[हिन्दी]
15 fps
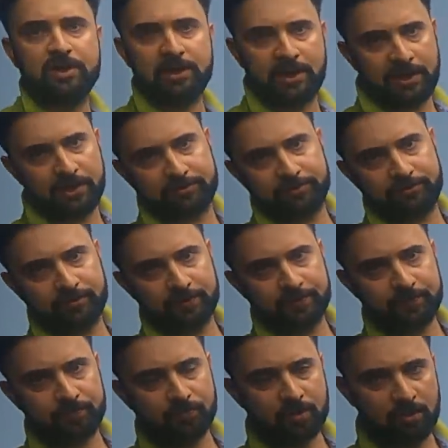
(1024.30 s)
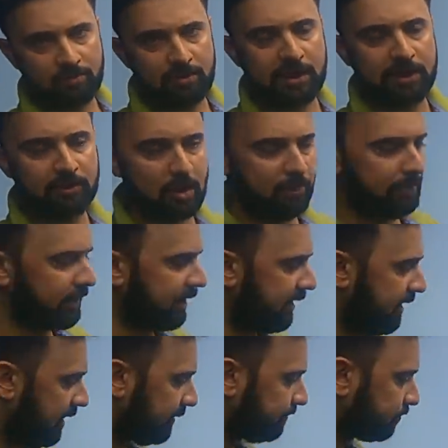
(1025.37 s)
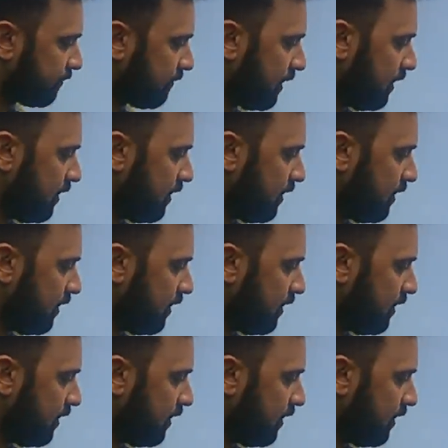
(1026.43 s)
एंड लेक्स हमारा टॉपिक है ना